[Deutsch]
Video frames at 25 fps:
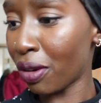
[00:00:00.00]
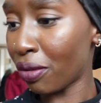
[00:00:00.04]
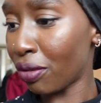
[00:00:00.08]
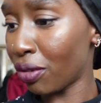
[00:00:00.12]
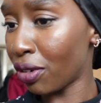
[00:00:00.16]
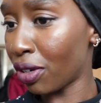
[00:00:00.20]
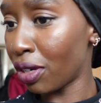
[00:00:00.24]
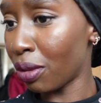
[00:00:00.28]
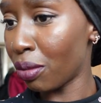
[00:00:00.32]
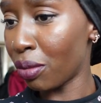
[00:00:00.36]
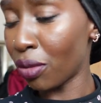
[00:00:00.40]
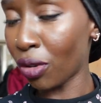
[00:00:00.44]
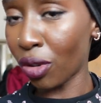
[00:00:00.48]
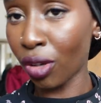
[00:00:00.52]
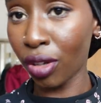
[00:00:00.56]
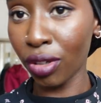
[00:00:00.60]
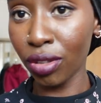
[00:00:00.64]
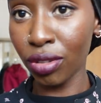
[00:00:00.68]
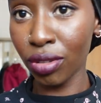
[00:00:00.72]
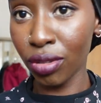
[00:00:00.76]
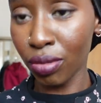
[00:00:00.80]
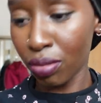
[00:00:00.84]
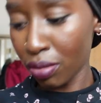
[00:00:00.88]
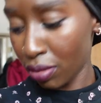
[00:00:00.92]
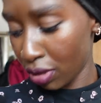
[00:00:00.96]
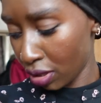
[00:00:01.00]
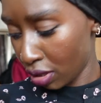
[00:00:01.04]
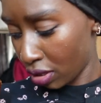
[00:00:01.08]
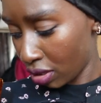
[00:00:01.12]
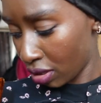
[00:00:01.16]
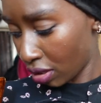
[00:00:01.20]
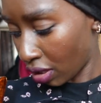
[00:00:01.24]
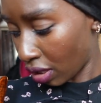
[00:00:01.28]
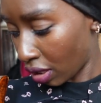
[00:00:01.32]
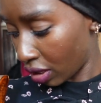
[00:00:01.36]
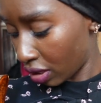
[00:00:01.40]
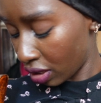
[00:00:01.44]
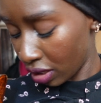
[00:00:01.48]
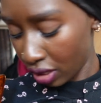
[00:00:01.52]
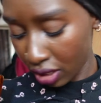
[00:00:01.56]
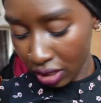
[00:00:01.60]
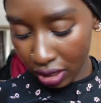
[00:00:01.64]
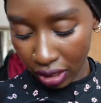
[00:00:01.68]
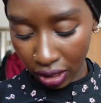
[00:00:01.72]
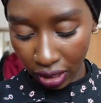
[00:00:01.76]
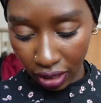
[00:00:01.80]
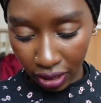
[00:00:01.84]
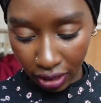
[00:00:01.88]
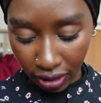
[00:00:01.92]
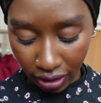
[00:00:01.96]
von dem neuen, zumindest gerade nicht
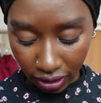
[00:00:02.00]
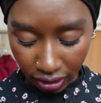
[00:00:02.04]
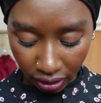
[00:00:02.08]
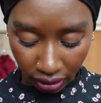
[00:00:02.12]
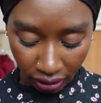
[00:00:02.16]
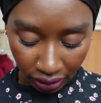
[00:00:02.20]
da.